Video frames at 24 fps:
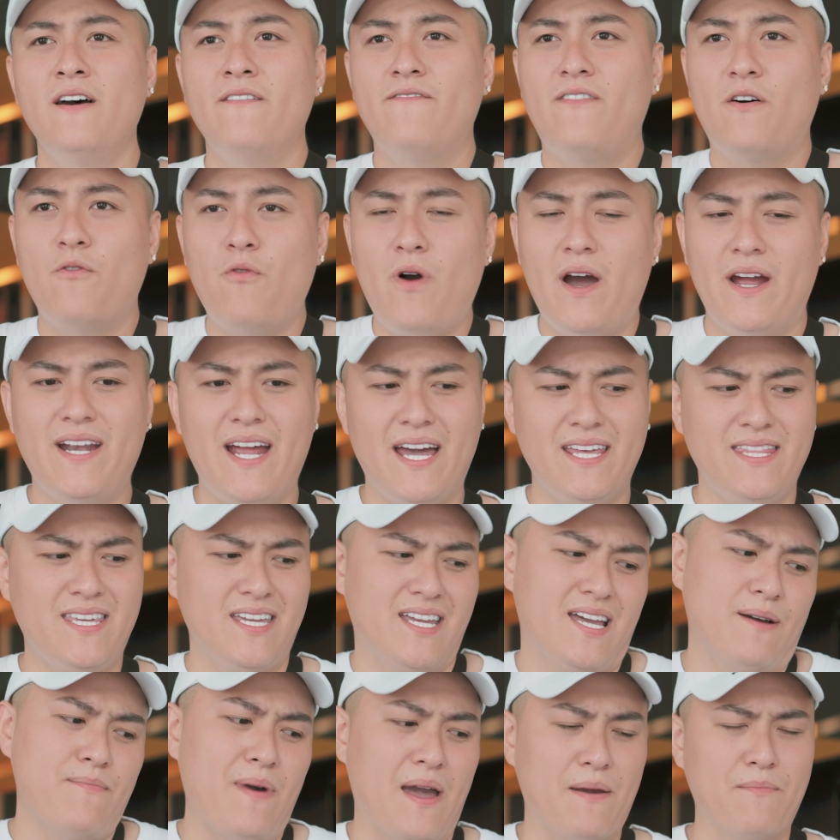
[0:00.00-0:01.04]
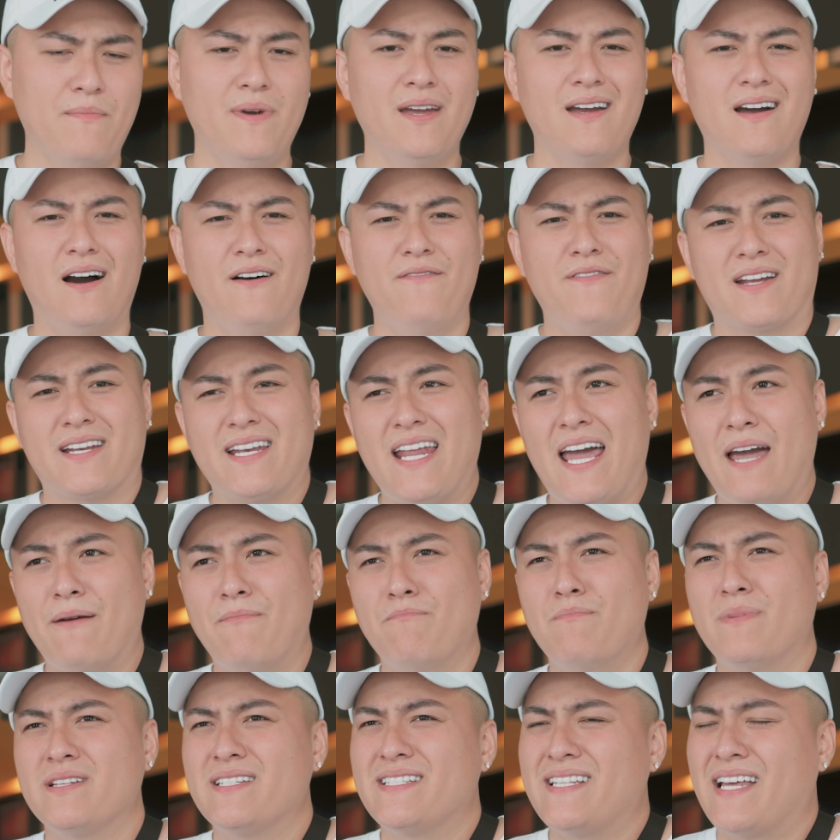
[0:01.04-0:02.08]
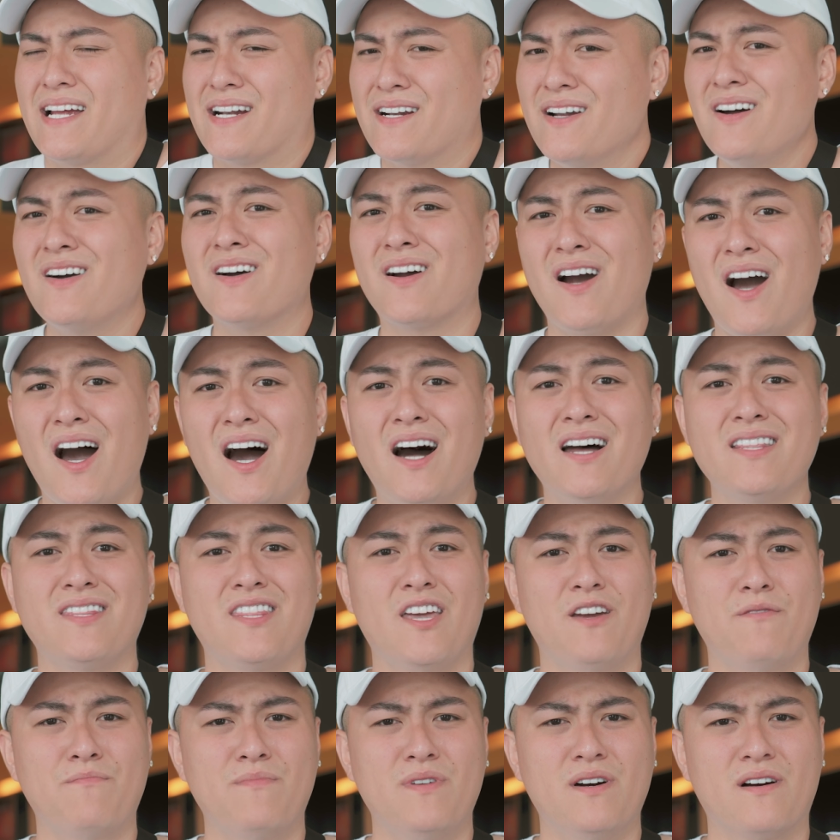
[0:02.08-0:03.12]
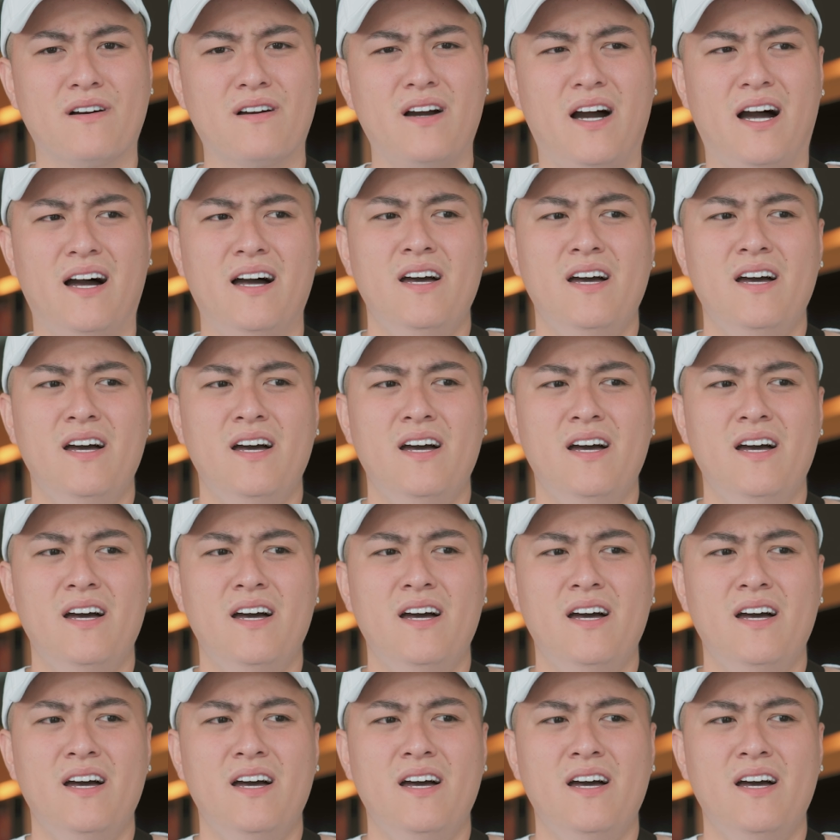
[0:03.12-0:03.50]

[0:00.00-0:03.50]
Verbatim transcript: Và ngoài ra thì các bạn biết ở Việt Nam mình sẽ rất là khó tìm được